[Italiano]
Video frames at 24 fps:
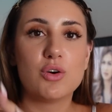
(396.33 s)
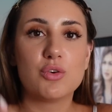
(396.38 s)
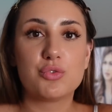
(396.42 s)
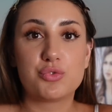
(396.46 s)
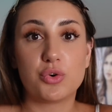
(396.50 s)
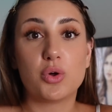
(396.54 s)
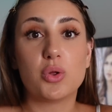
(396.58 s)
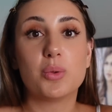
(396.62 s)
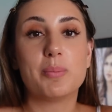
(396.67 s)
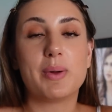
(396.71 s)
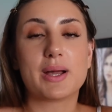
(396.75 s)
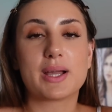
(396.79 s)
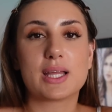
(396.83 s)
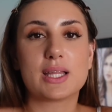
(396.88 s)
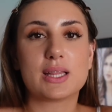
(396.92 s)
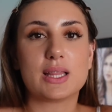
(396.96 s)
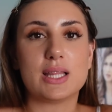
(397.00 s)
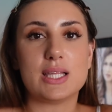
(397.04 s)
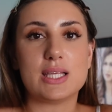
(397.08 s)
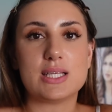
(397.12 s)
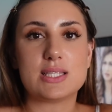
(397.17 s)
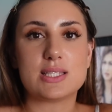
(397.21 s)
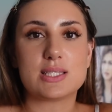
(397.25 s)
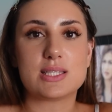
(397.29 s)
faux bucket
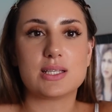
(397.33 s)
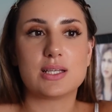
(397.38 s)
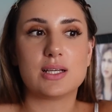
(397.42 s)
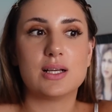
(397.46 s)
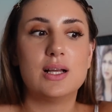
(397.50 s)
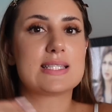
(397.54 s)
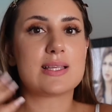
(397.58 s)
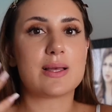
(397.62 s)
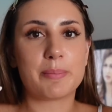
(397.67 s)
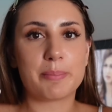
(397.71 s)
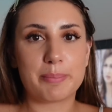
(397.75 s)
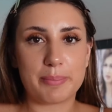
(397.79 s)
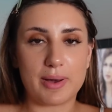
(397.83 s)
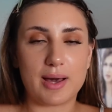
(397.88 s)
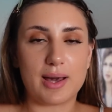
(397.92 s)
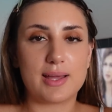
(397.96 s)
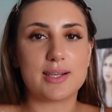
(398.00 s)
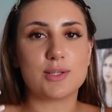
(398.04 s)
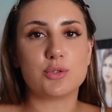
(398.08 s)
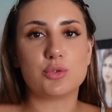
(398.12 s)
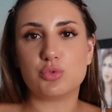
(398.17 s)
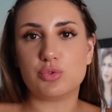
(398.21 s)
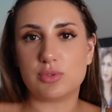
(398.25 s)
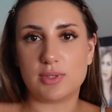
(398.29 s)
list
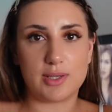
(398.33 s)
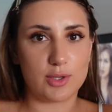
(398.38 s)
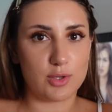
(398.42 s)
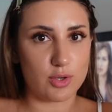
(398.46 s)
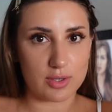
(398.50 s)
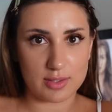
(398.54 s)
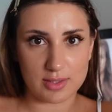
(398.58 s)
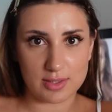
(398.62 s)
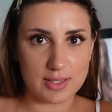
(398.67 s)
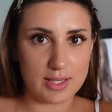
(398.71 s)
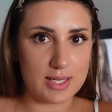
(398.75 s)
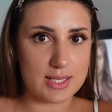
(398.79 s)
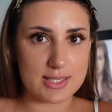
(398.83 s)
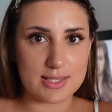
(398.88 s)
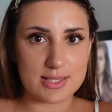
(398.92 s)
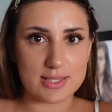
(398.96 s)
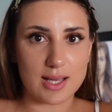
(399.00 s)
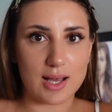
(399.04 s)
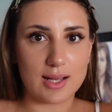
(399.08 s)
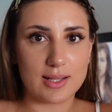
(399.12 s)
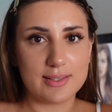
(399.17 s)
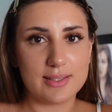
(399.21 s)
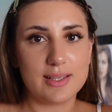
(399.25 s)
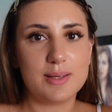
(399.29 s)
stampare tutti i ricordi
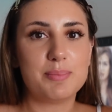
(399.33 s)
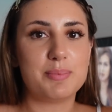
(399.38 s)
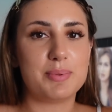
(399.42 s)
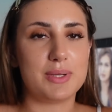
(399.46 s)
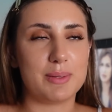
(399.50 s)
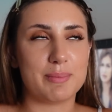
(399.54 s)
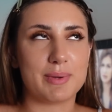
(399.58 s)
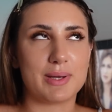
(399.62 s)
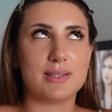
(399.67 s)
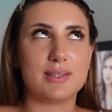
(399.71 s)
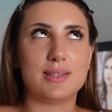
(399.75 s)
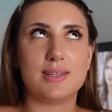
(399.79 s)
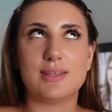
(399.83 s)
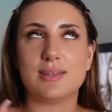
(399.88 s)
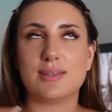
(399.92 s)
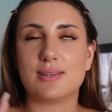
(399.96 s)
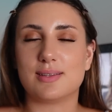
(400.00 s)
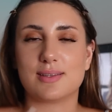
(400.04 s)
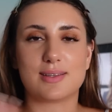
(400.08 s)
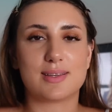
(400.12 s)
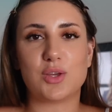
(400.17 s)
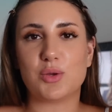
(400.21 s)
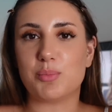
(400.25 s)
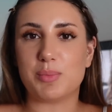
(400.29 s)
dell'estate prima
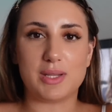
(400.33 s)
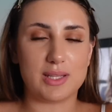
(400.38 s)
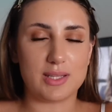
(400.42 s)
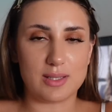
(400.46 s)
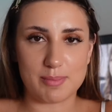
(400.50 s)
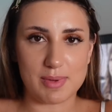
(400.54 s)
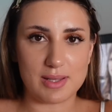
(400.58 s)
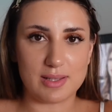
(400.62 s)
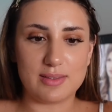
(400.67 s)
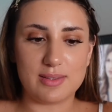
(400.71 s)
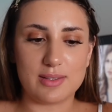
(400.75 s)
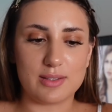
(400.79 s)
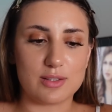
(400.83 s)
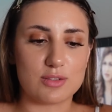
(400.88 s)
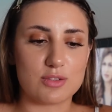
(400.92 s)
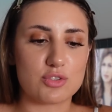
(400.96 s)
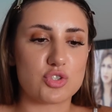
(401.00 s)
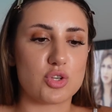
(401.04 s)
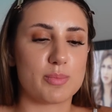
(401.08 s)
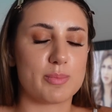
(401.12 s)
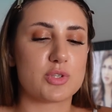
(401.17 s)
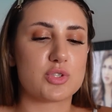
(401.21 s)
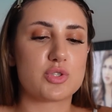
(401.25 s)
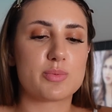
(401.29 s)
di, che me ne dimentichi
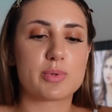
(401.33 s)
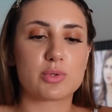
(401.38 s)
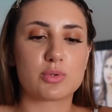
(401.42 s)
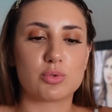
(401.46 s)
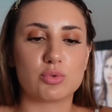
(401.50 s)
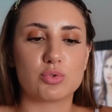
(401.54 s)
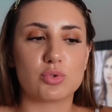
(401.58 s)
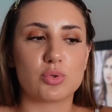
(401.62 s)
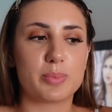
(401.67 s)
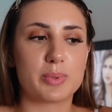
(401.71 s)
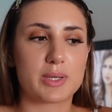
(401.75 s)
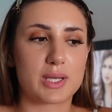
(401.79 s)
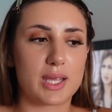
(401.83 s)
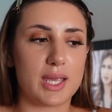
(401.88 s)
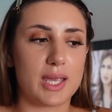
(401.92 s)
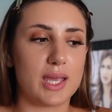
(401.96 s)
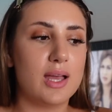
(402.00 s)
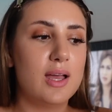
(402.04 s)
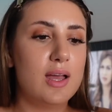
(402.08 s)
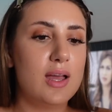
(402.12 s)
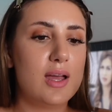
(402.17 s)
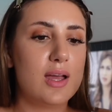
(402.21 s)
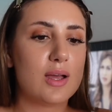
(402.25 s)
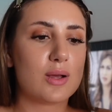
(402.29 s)
insomma soprattutto
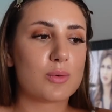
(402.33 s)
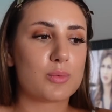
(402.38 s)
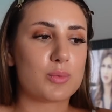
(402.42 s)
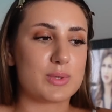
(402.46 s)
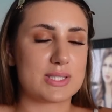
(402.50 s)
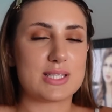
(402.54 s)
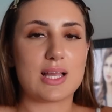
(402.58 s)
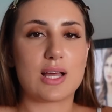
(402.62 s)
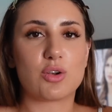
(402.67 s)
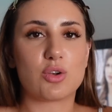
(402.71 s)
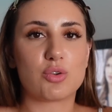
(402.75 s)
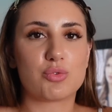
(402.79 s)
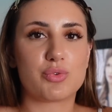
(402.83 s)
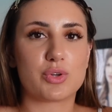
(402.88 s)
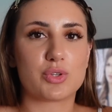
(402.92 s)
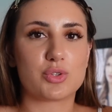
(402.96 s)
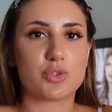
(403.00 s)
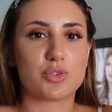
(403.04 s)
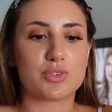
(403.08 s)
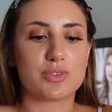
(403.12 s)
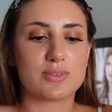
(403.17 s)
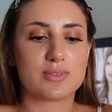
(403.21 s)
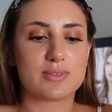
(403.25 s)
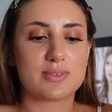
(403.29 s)
perché quest'anno ho
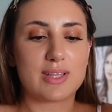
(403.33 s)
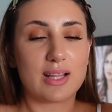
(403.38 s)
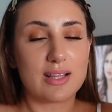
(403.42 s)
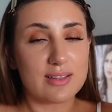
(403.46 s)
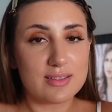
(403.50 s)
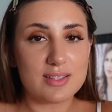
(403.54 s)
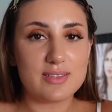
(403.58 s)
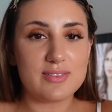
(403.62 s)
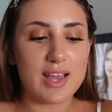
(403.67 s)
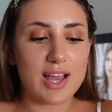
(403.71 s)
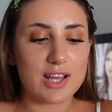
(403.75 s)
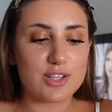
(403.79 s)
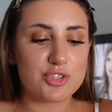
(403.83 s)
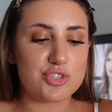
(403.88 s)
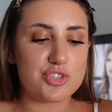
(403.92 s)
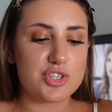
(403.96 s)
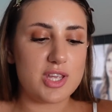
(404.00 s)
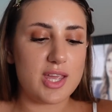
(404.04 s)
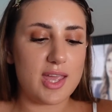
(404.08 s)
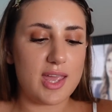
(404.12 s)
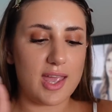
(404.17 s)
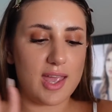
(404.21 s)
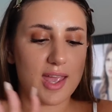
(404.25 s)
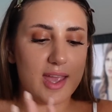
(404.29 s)
fatto tanti
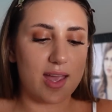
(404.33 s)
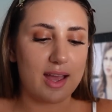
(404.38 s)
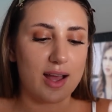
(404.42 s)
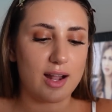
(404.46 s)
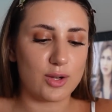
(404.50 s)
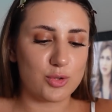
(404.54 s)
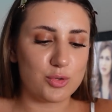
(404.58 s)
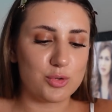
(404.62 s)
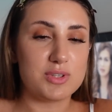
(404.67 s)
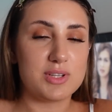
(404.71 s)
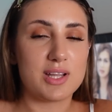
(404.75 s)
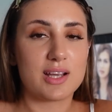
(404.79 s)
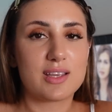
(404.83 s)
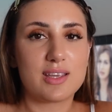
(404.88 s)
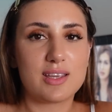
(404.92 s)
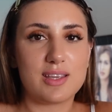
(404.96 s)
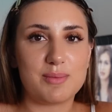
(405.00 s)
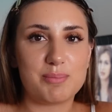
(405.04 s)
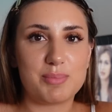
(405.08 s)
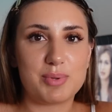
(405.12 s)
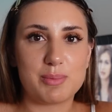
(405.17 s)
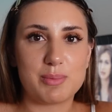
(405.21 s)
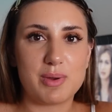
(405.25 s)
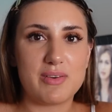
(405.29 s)
viaggi e alcuni anche
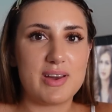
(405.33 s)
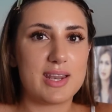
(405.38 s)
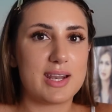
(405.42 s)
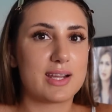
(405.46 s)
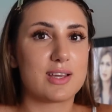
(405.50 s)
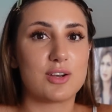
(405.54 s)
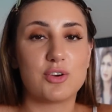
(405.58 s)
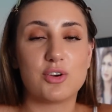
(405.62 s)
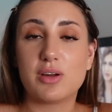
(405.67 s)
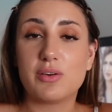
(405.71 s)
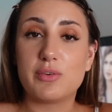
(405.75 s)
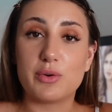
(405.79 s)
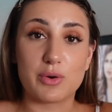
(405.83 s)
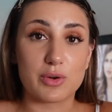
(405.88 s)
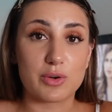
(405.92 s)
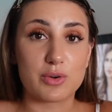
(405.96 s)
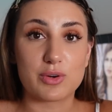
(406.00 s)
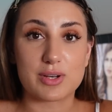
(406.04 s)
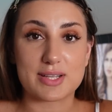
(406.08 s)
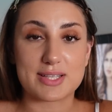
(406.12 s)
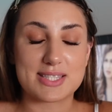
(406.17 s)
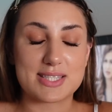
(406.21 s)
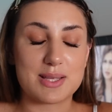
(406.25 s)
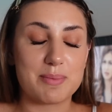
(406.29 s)
in primavera che non avevo
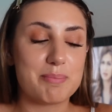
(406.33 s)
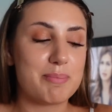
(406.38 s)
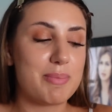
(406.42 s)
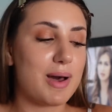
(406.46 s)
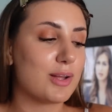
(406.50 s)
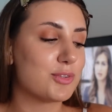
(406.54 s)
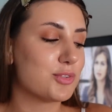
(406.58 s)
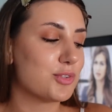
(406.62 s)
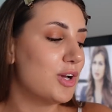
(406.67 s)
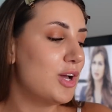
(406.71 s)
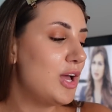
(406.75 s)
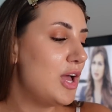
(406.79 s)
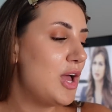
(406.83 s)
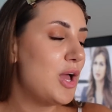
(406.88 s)
ancora stampato